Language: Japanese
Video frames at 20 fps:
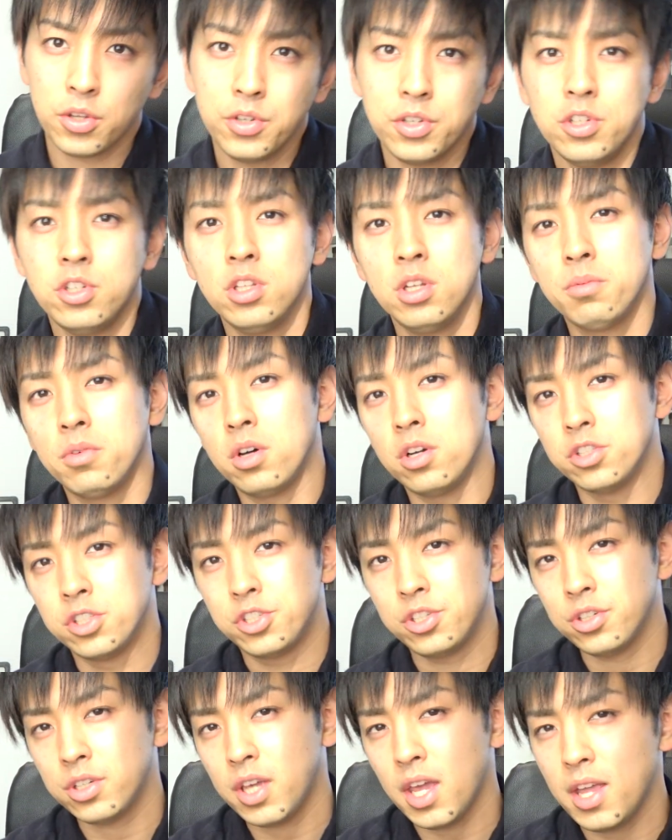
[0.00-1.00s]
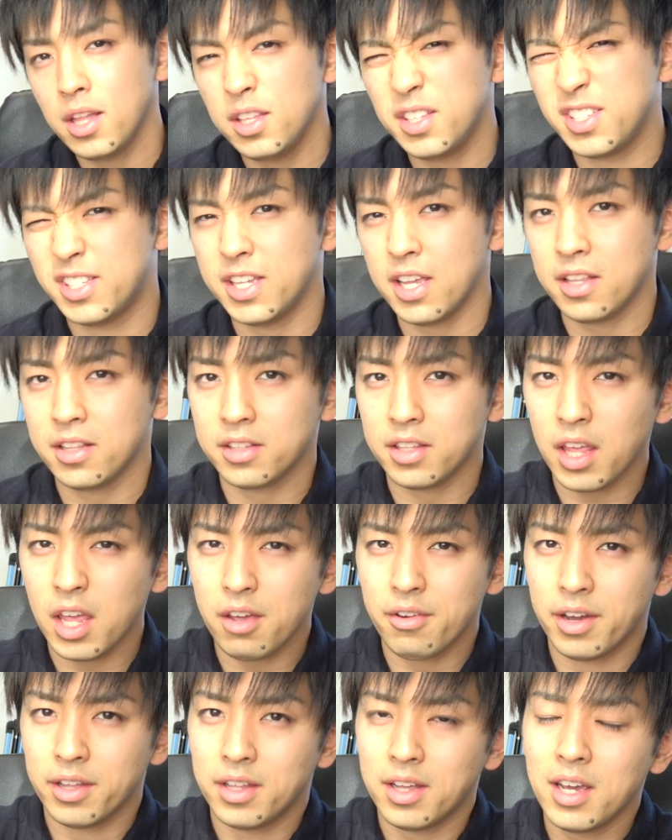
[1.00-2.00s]
というのも受験に絶
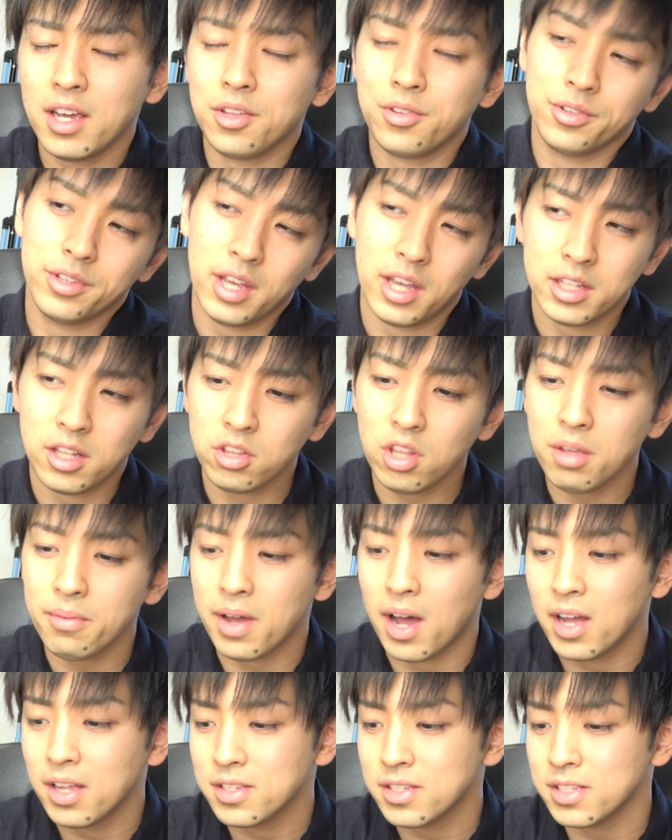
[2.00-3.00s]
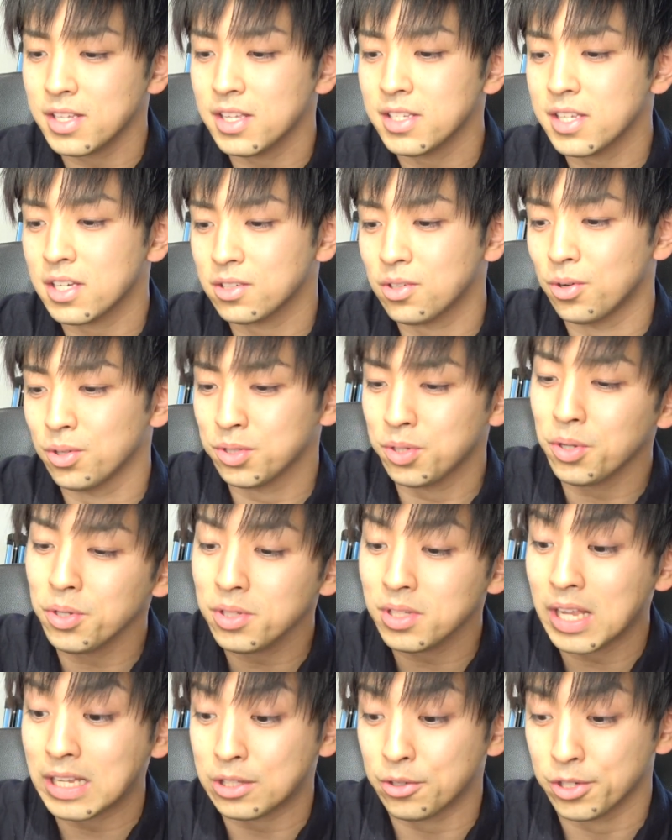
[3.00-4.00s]
対はないので、例えば安全策を
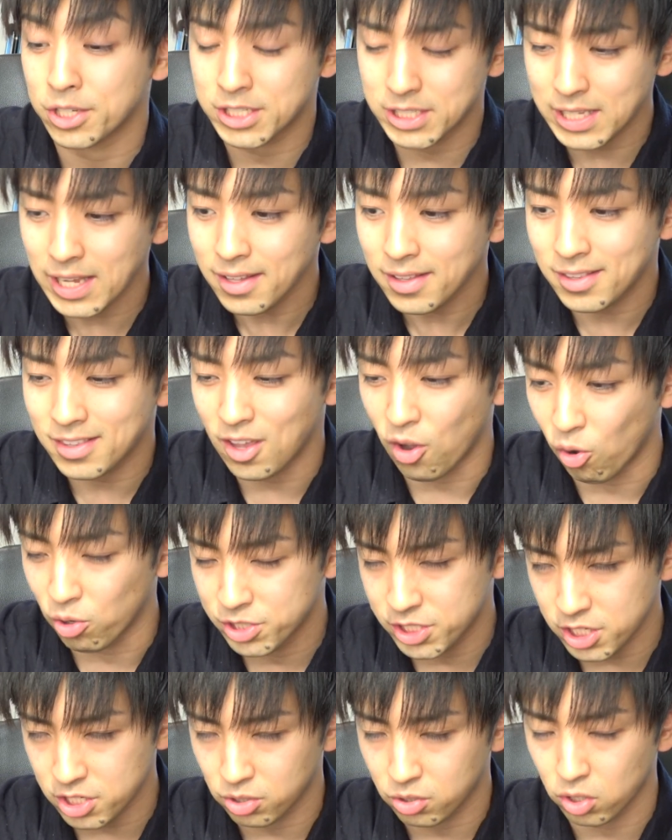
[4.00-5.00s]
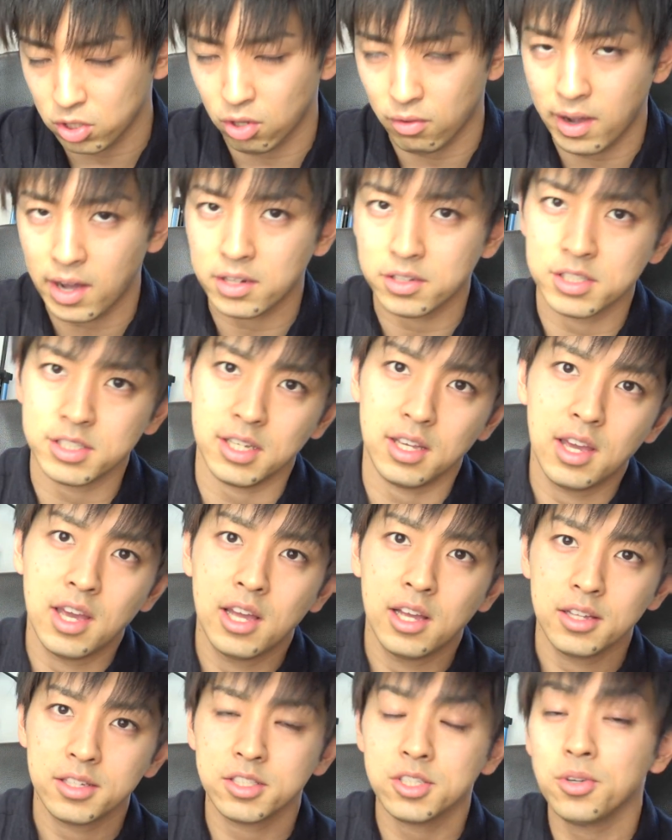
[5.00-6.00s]
取ったとしたって落ちることはあるし、
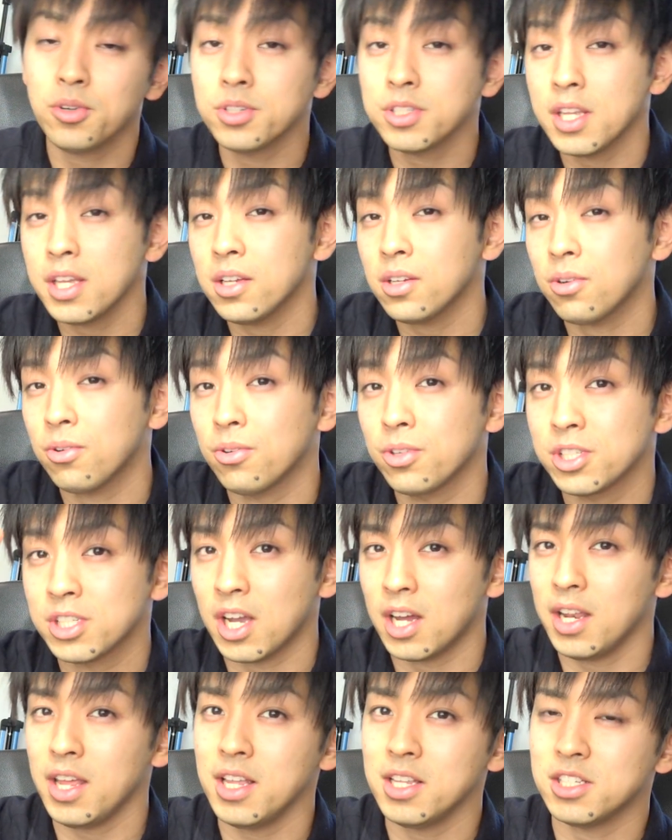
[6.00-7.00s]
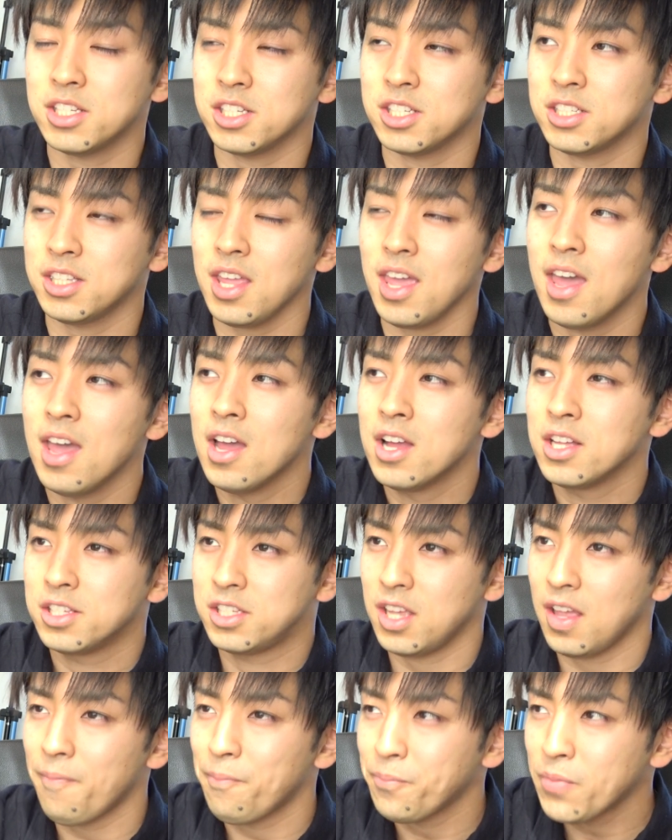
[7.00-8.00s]
挑戦校をチャレンジして
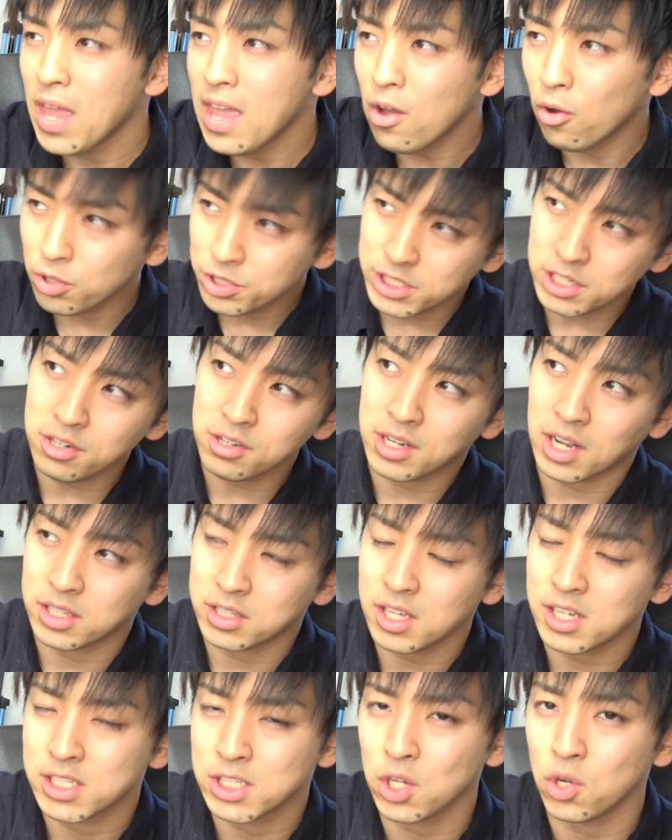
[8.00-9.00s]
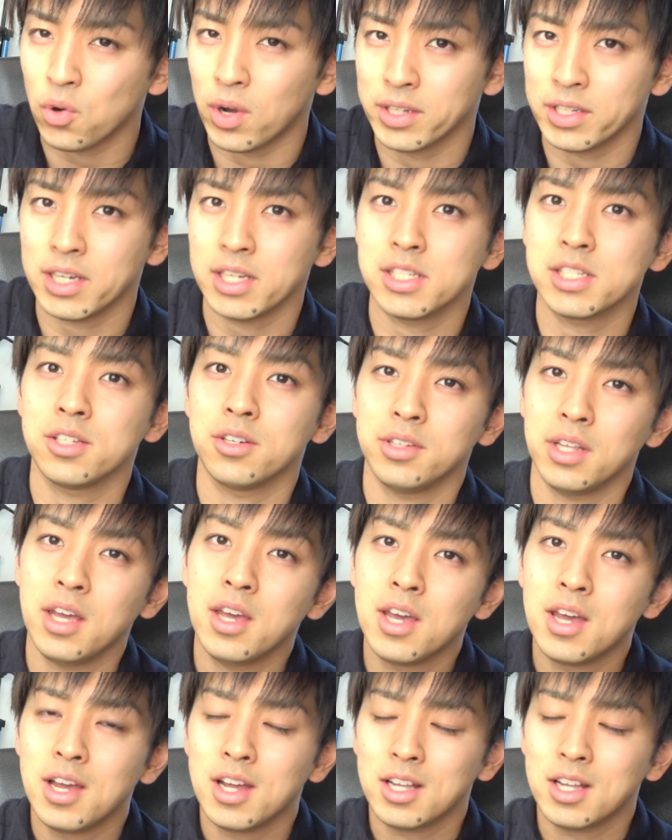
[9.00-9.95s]
絶対落ちるかってそうはないですよね。